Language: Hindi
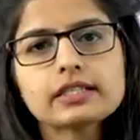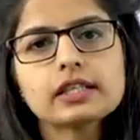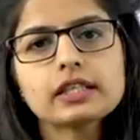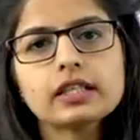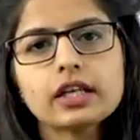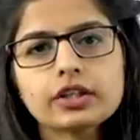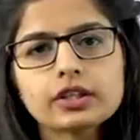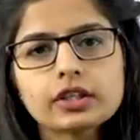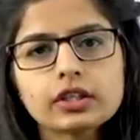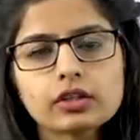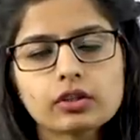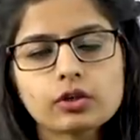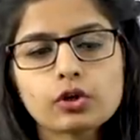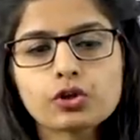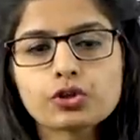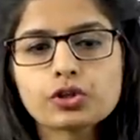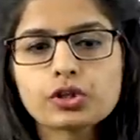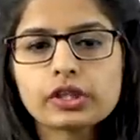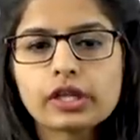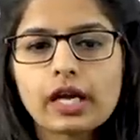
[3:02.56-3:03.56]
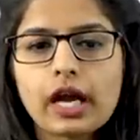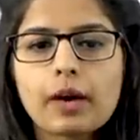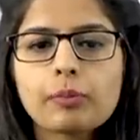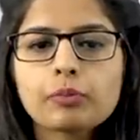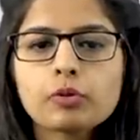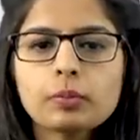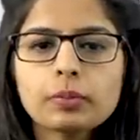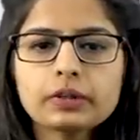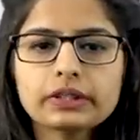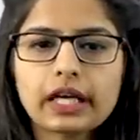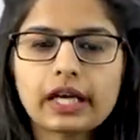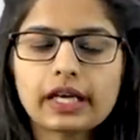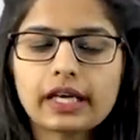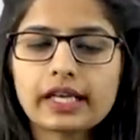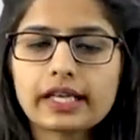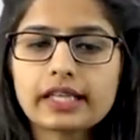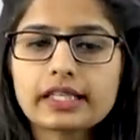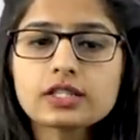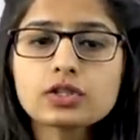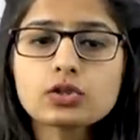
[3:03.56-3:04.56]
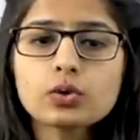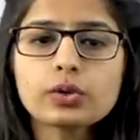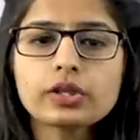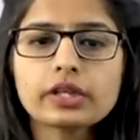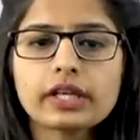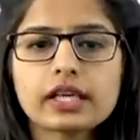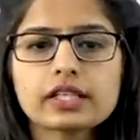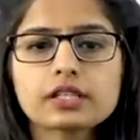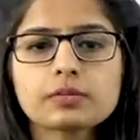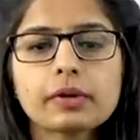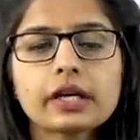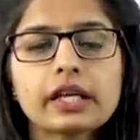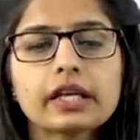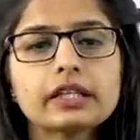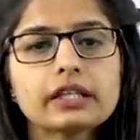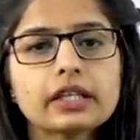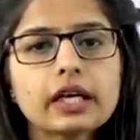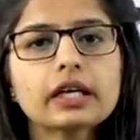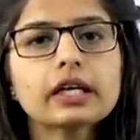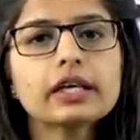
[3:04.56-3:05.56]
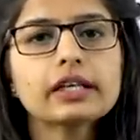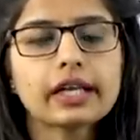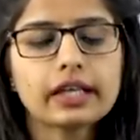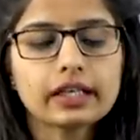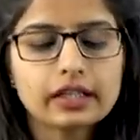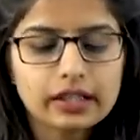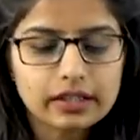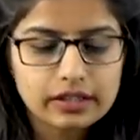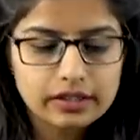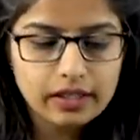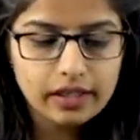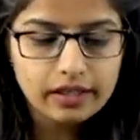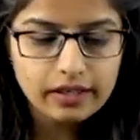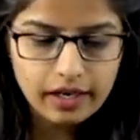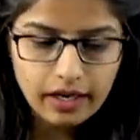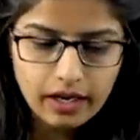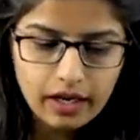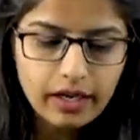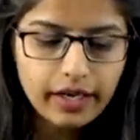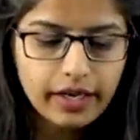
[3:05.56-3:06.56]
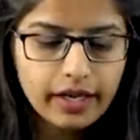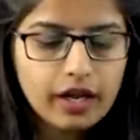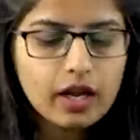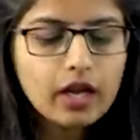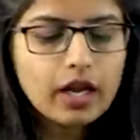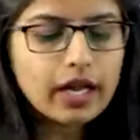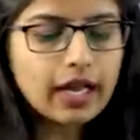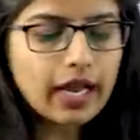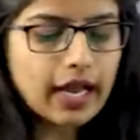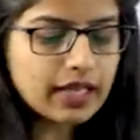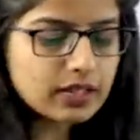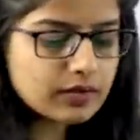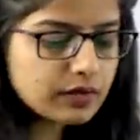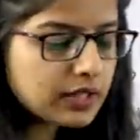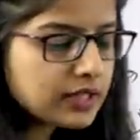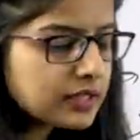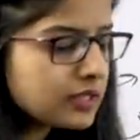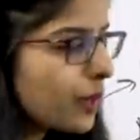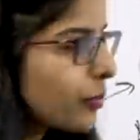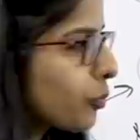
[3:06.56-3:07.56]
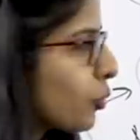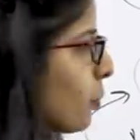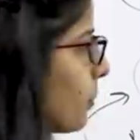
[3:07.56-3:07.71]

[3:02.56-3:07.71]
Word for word: से रिलेटेड क्वेश्चन है आपको बताना है इस जो इंडेक्स में इंडिया का रैंक कितना रहा है एज वेल एज आपको